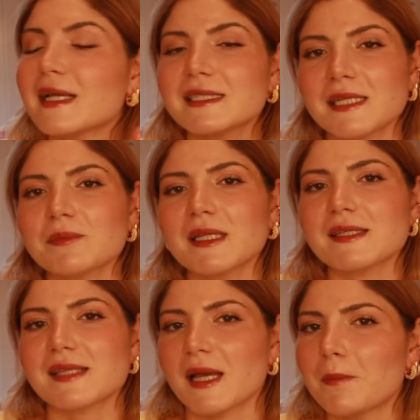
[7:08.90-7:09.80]
Şimdi
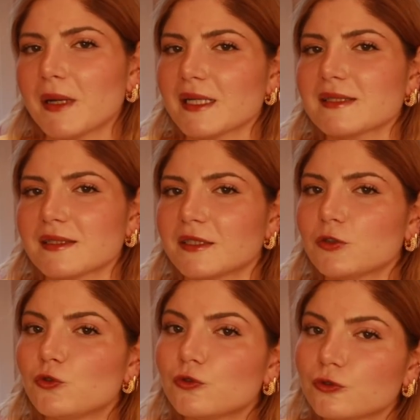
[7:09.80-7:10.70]
ise parasını
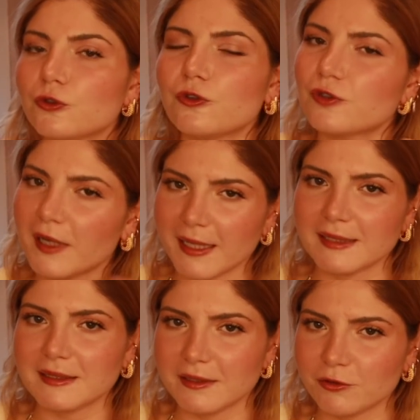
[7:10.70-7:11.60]
%100 hak
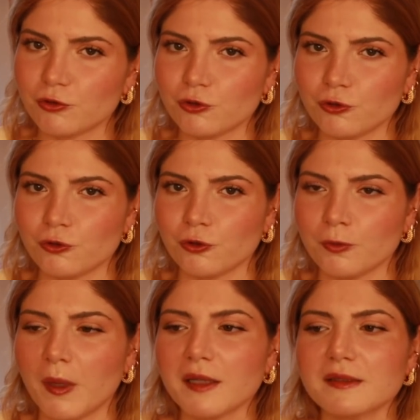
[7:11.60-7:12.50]
ettiğini
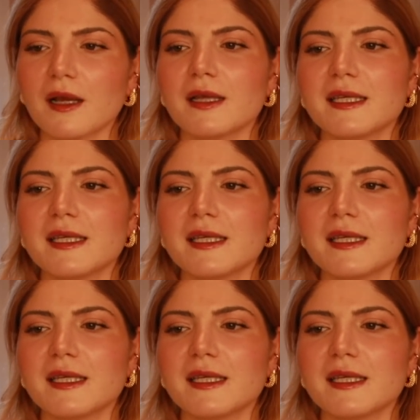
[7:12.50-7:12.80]
düşündüğüm hatta